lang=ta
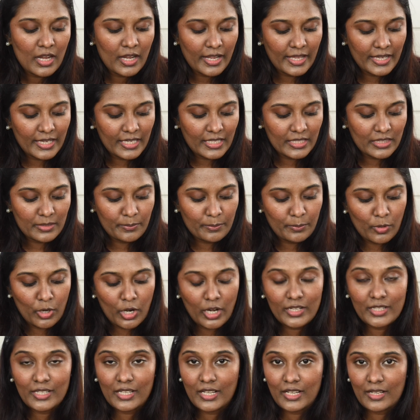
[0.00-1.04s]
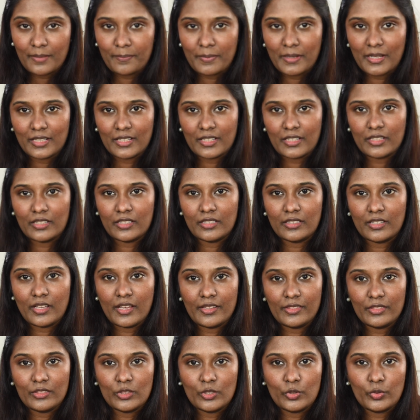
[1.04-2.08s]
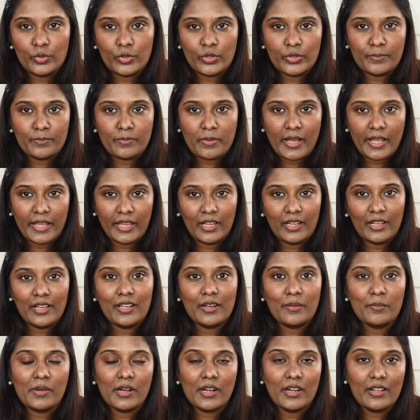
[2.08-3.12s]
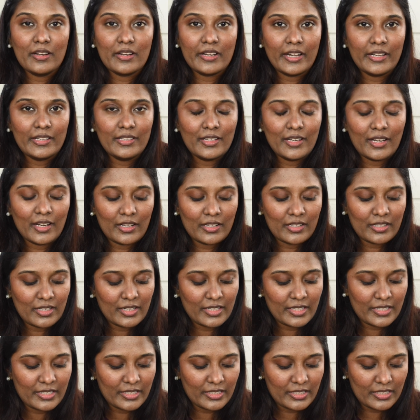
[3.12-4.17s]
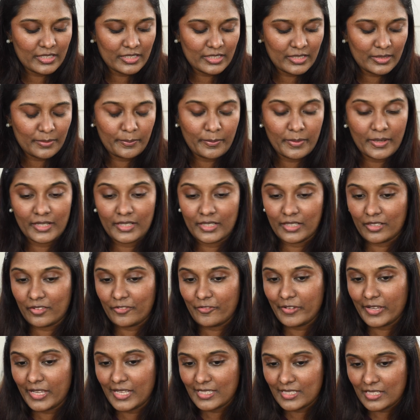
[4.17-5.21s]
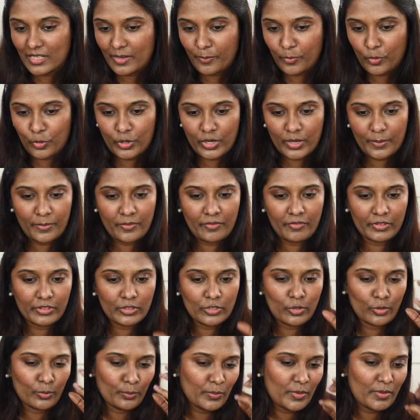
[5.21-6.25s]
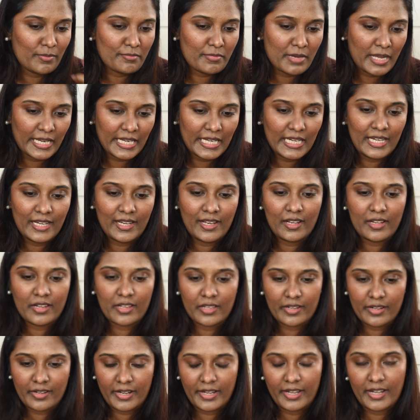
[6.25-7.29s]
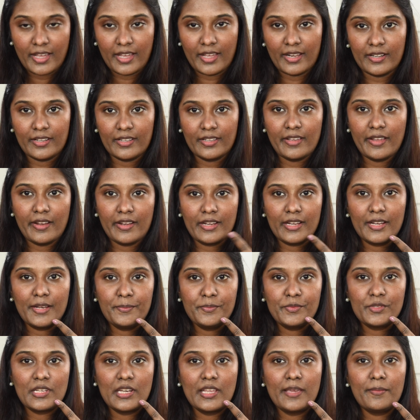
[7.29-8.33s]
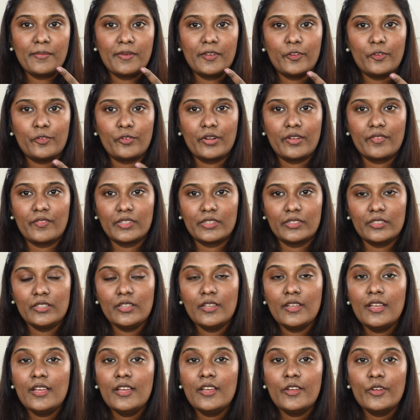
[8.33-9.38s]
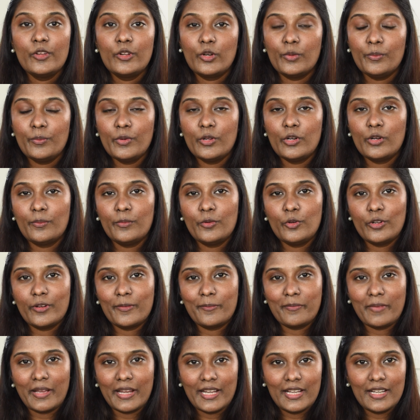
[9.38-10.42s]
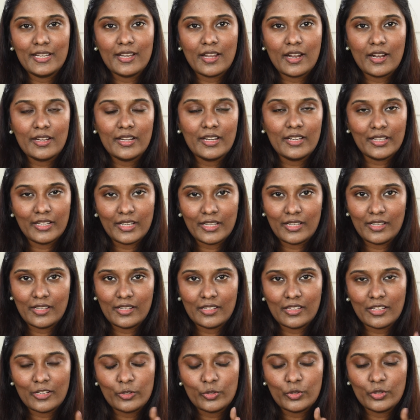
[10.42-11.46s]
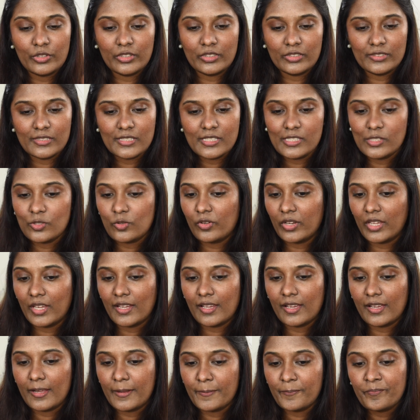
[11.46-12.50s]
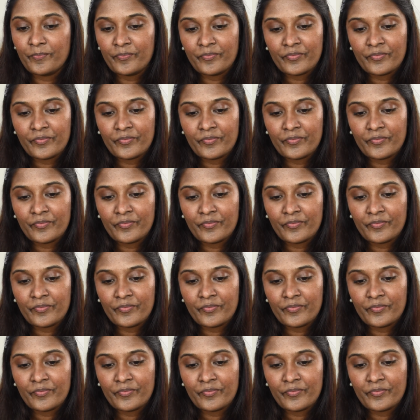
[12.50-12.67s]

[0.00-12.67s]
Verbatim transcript: லைக் இது பாட்டிலில் பார்க்குறதுக்கு தான் இந்த ஒரு பயங்கரமான ரெட் கலரில் இருக்குது பட் ஃபேஸில் போடுறப்ப வந்து ரொம்ப மைல்டு ரெட்டாக இருக்குது அண்ட் லிப்ஸ்லேயுமே கூட வந்து ரொம்ப ரொம்ப ஒரு மைல்டான டென்ட்டு தான் கொடுக்குது ஸோ நீங்கள்